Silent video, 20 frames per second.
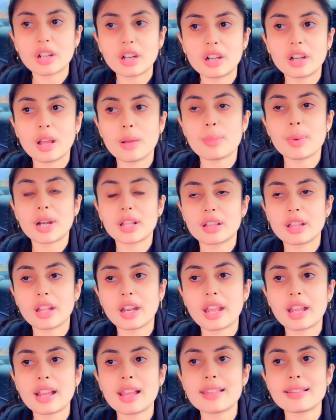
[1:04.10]
ठंडा बढ़ते
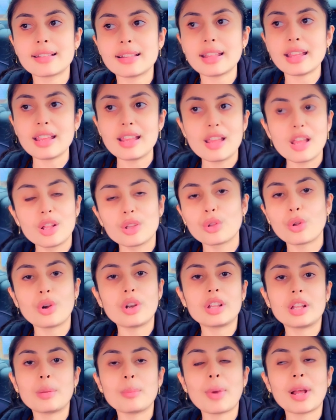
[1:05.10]
रहेगा इसलिए थोड़े
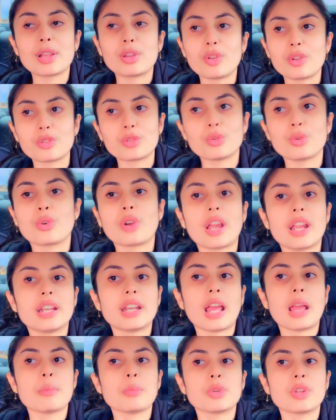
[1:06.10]
दिन बाद तो स्नो का ही
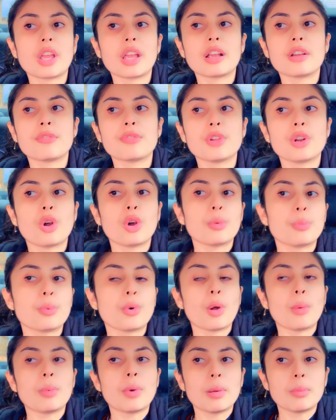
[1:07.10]
टाइम हो जाएगा फिर और
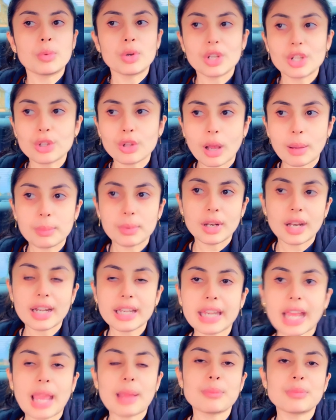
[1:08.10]
प्रॉब्लम होगी तो हम
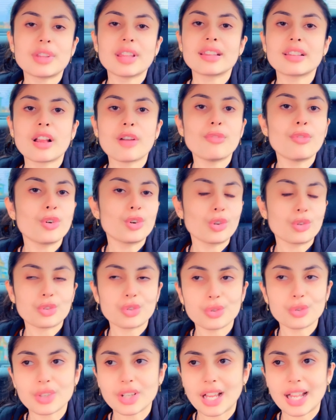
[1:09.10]
टाइम से इसका
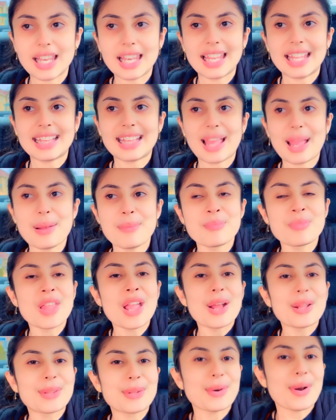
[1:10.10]
फ़ोटोशूट कर लेते
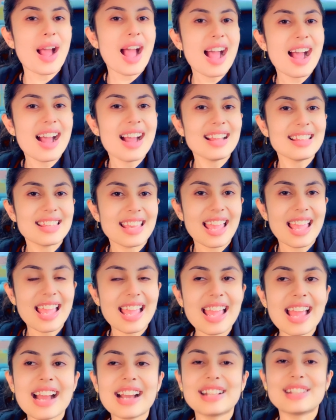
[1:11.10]
हैं तो आज है
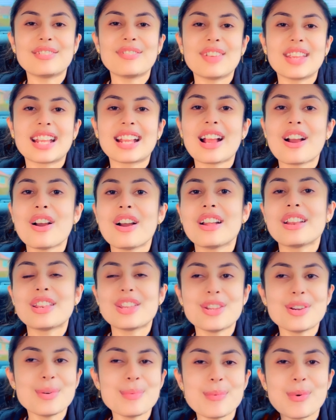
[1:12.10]
अजवी का
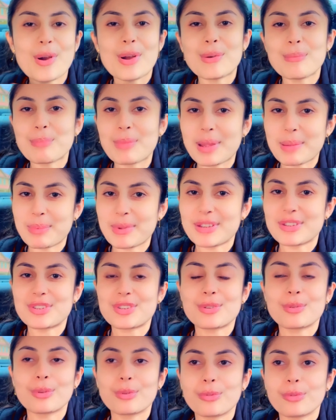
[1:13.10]
न्यू बॉर्न बेबी
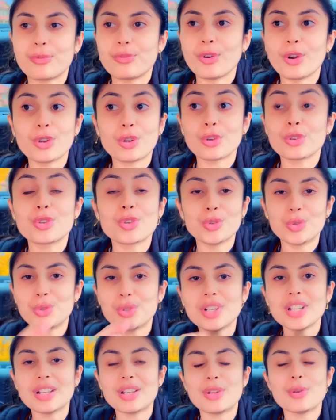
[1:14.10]
शूट
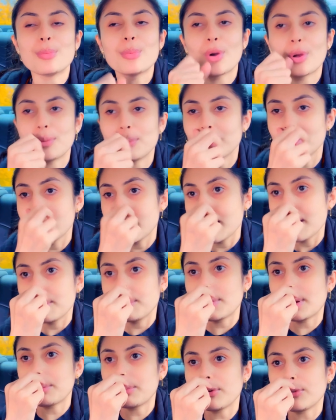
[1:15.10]
फ़ोटोशूट न्यू बॉर्न
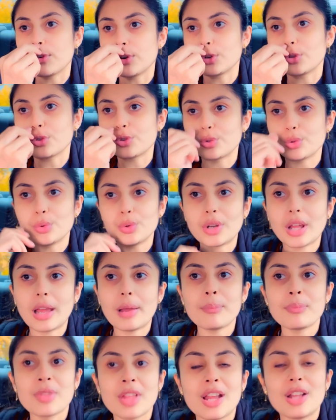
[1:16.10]
बेबी फ़ोटोशूट है
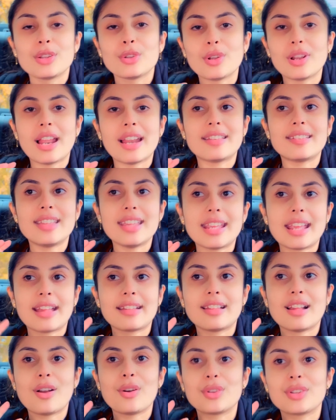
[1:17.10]
तो लेट्स सी
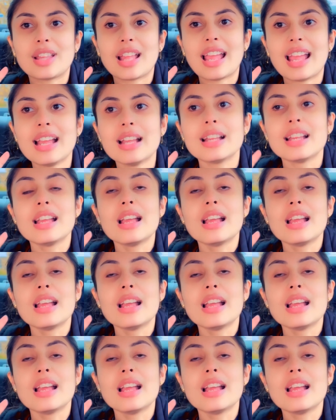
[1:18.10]
कैसा होता है